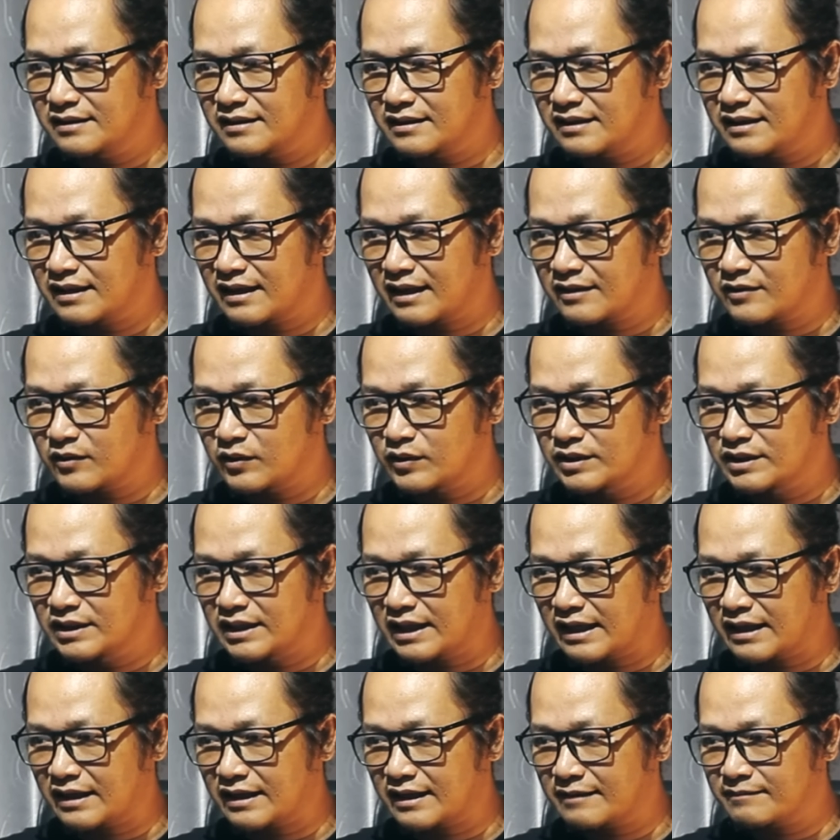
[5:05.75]
Ria kode
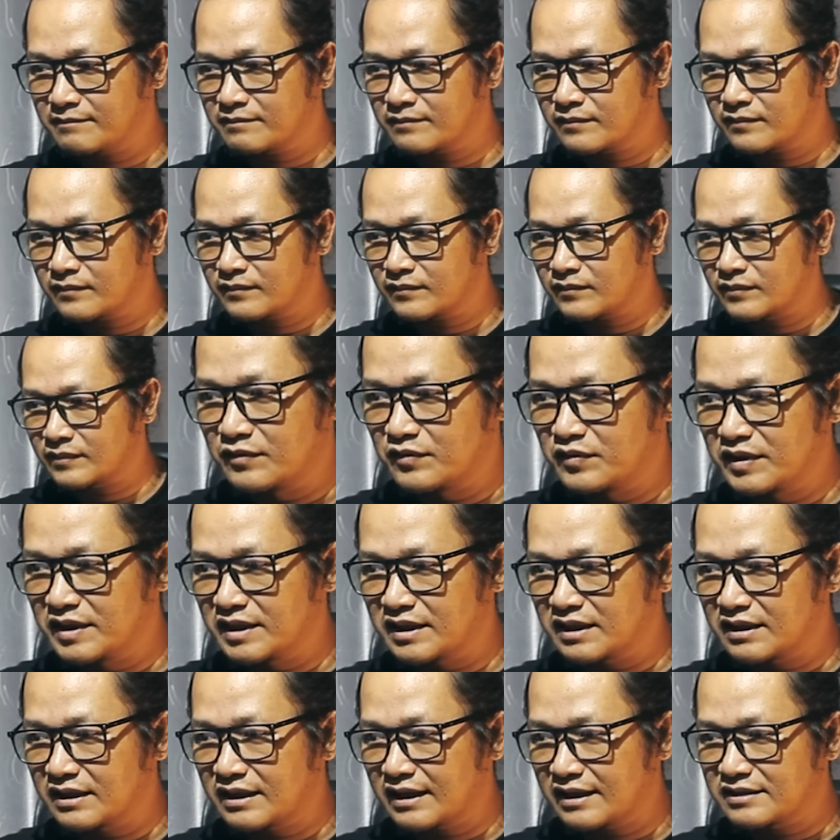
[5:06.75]
alam
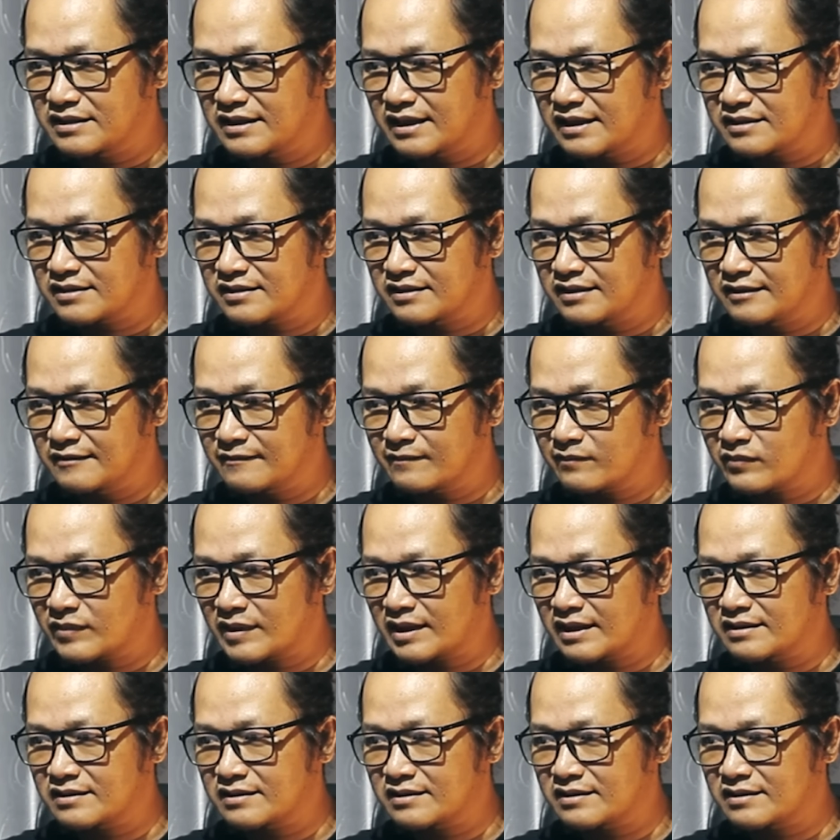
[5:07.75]
Viria Justin,